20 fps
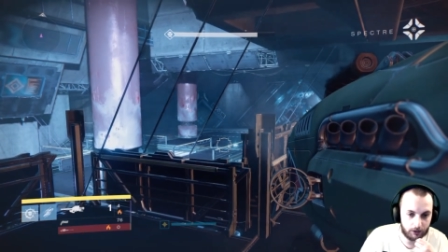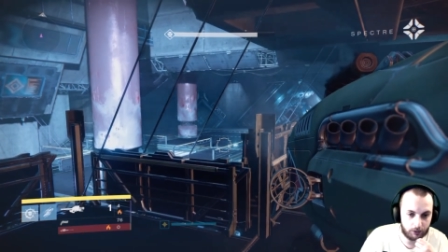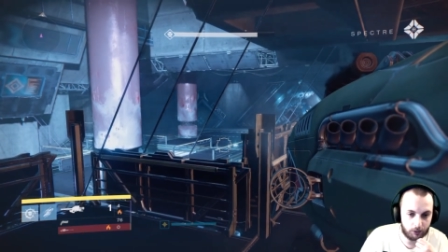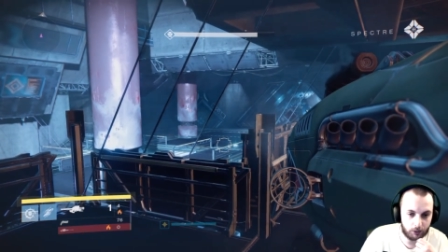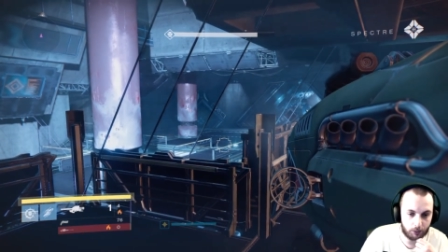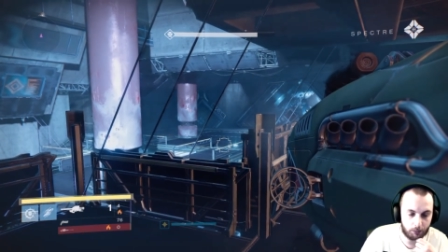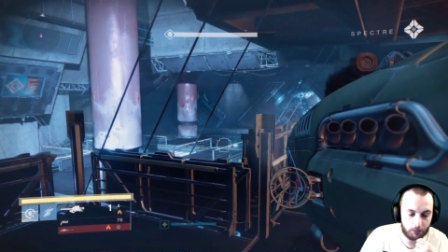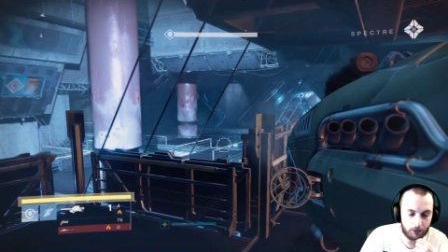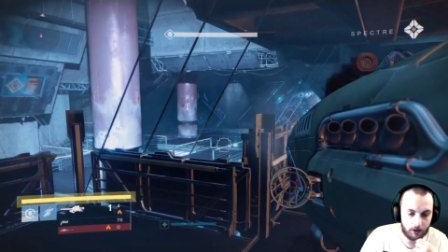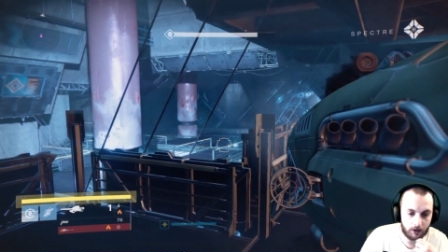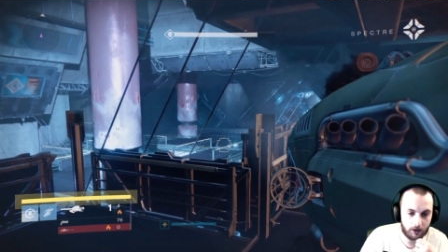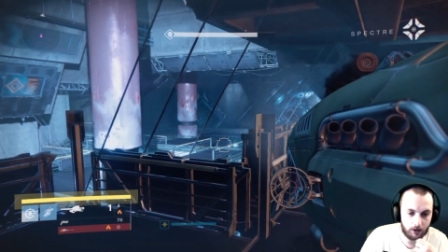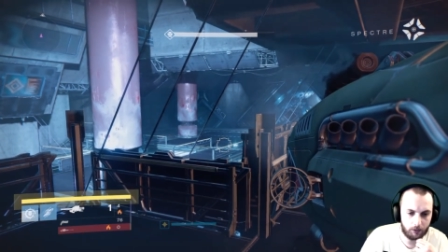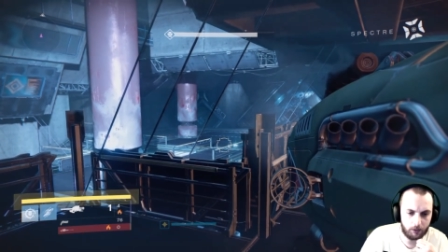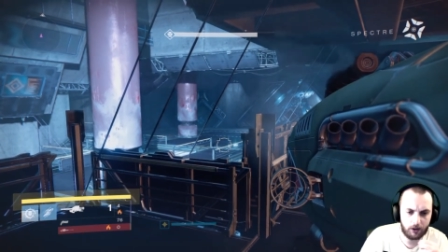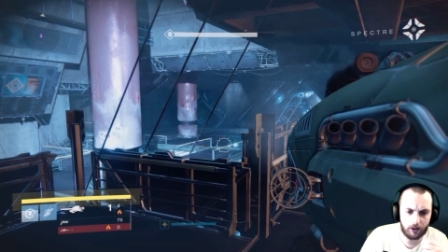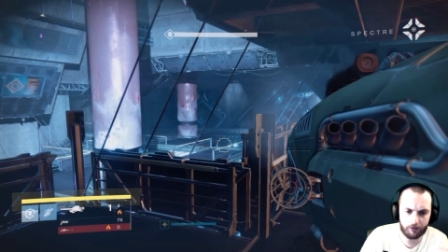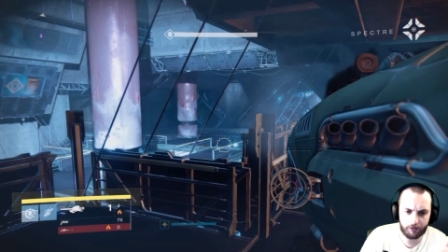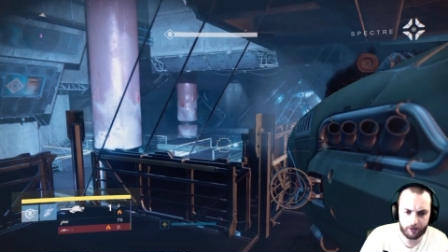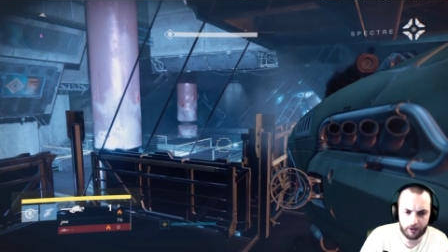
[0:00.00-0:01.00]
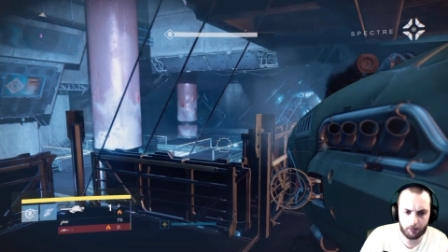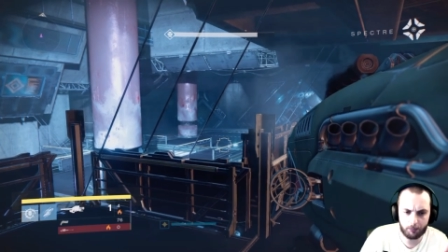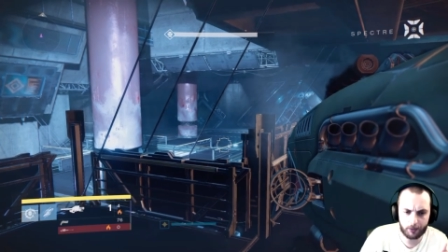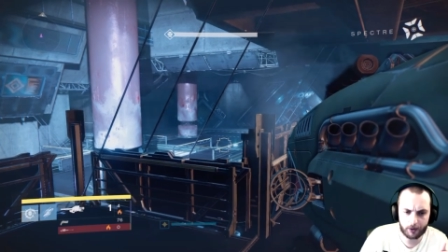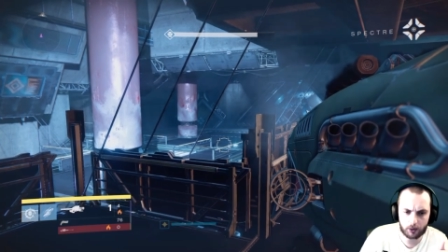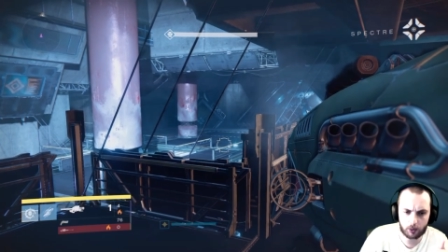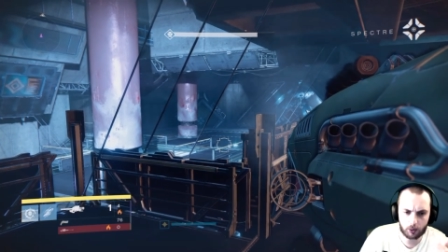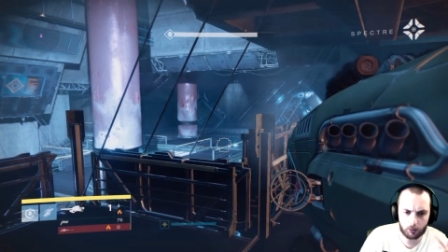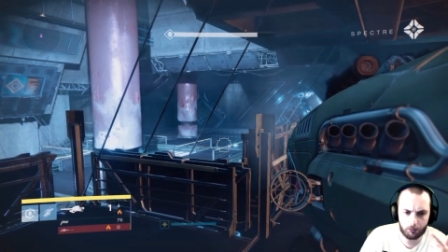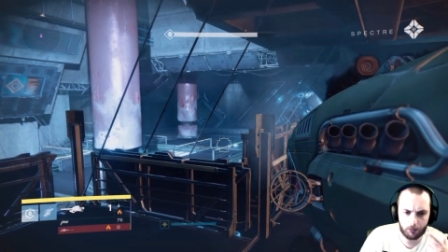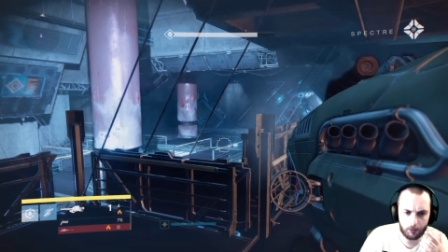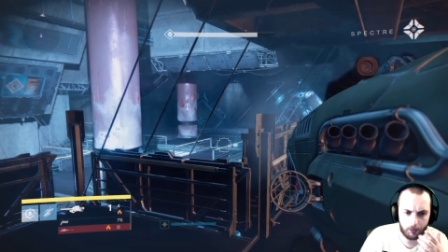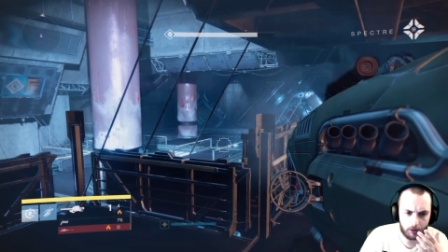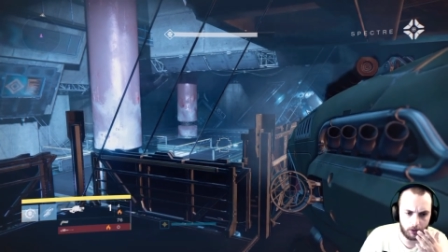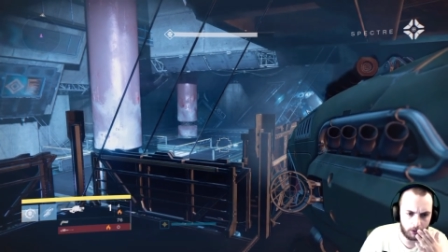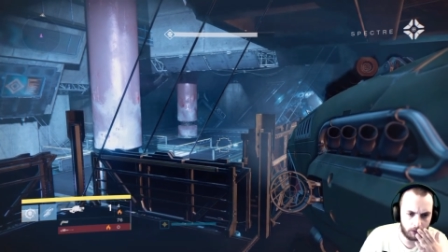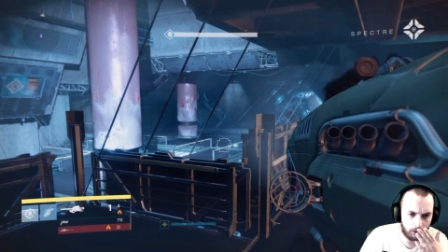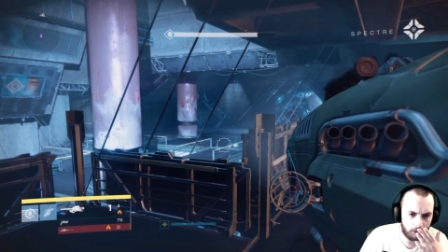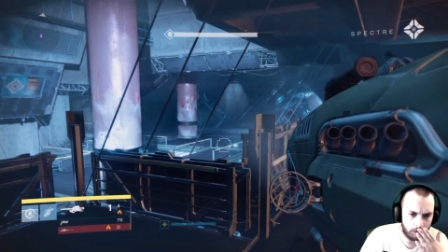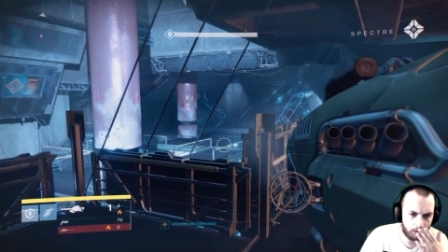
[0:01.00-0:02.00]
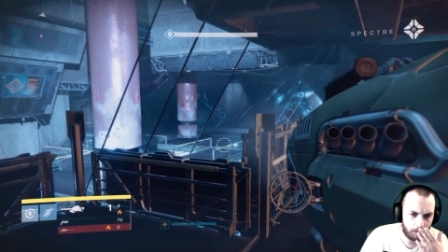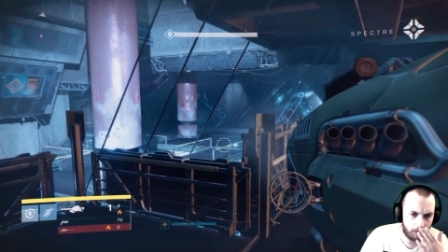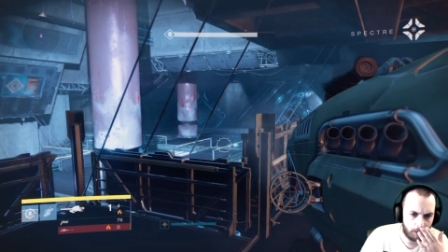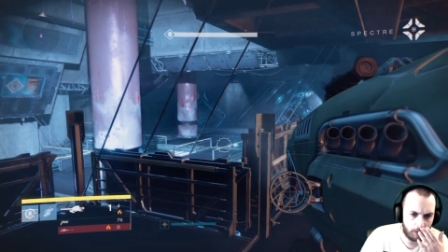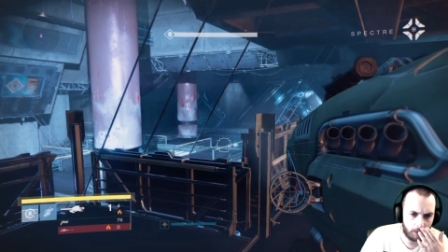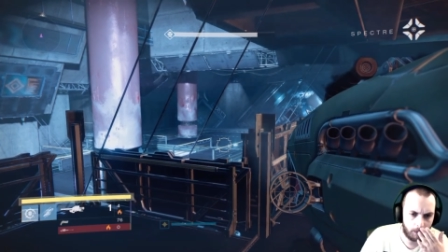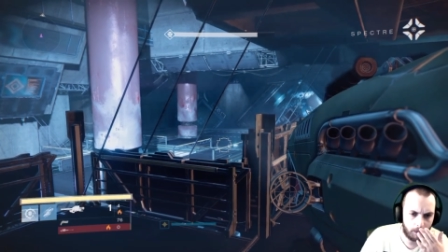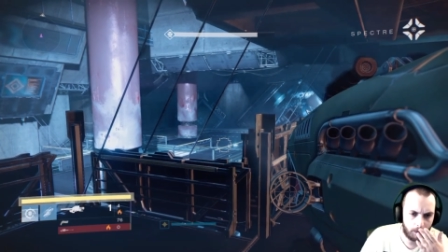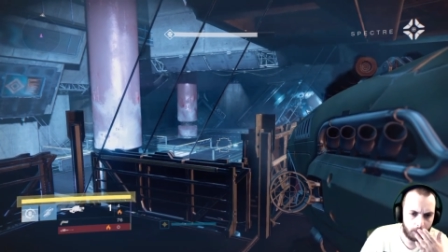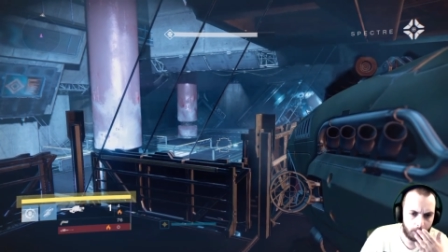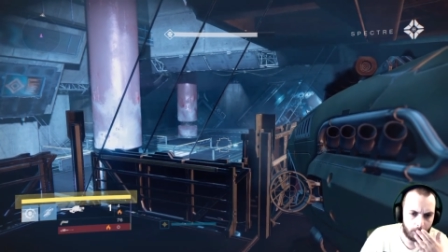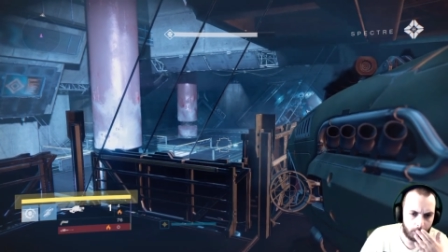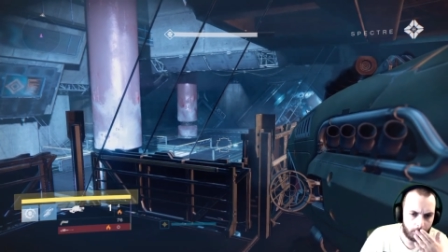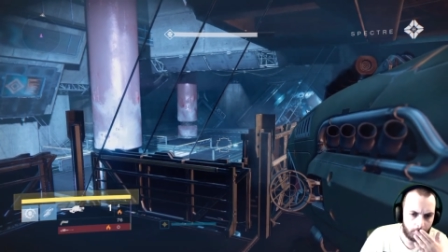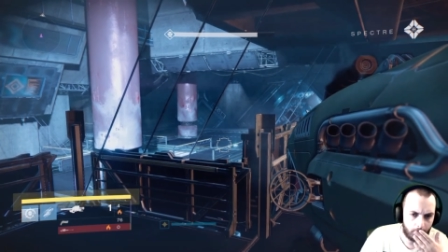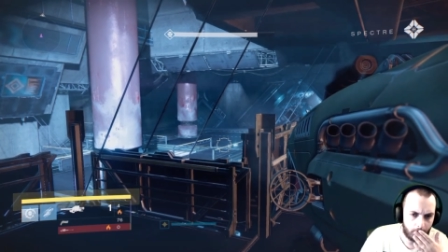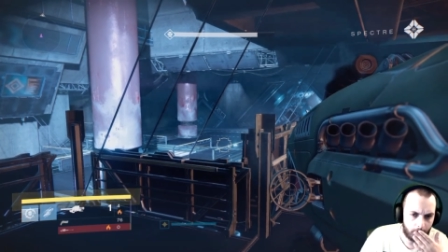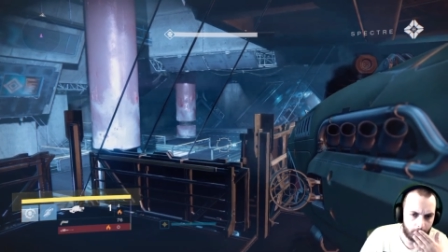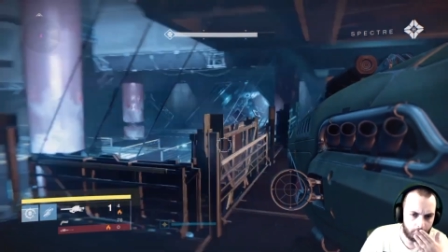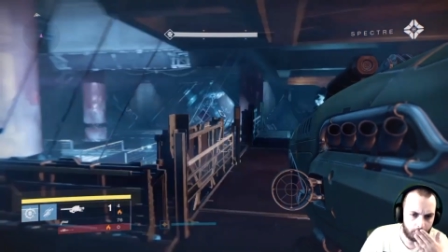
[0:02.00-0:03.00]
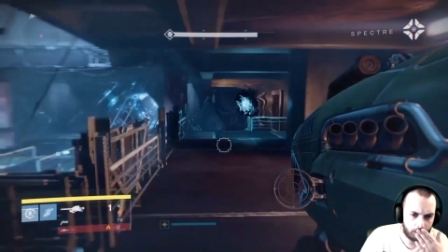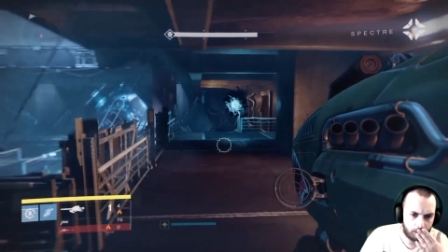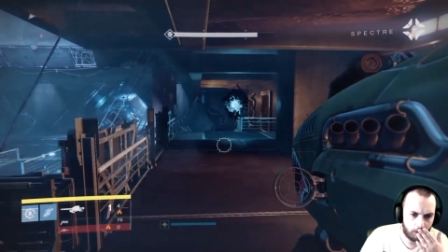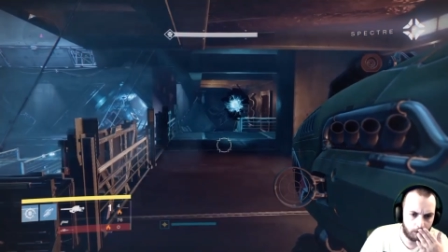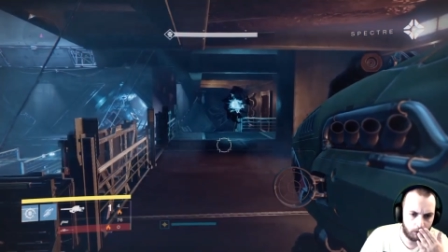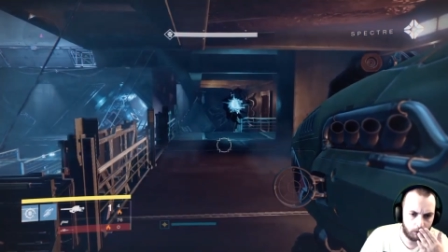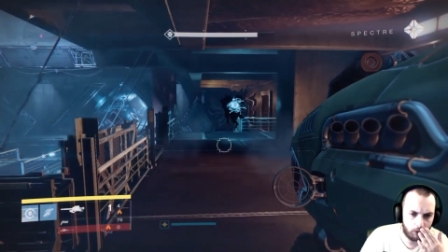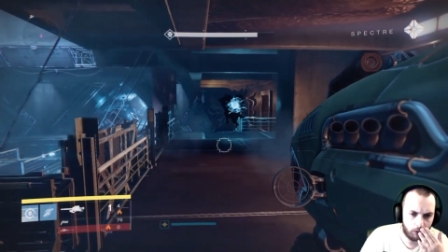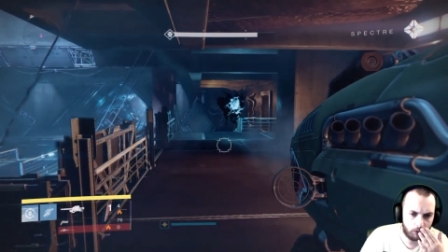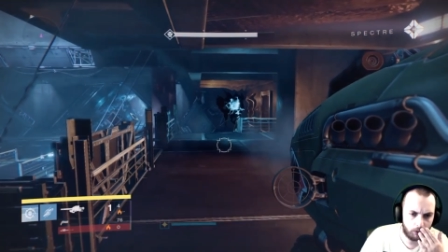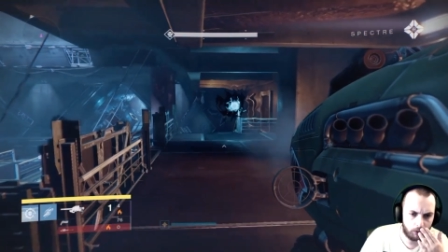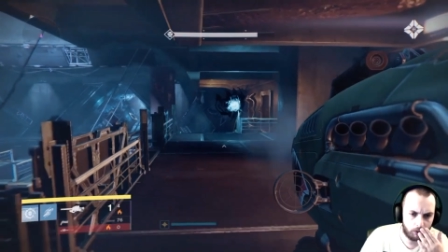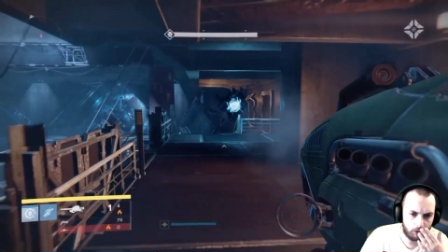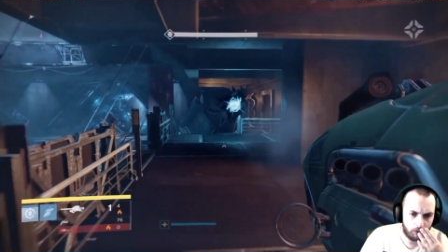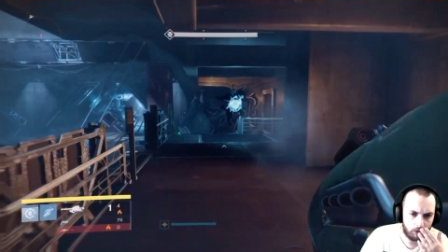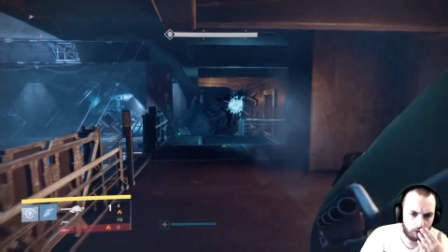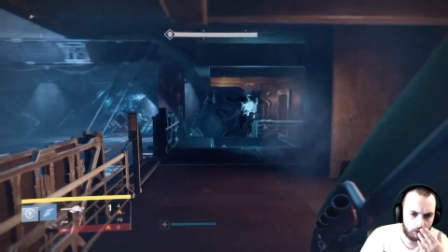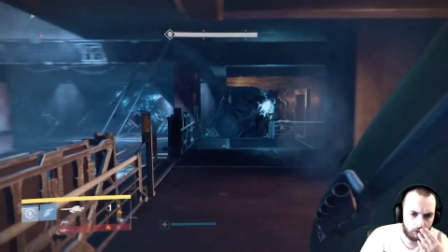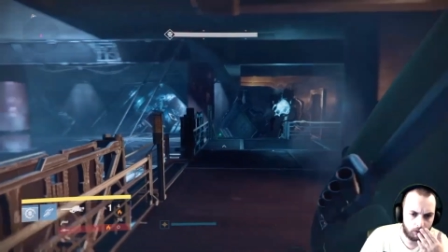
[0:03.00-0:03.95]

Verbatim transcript: Il a toujours pas... Il a fini un perso, mais... Euh... T'en as encore...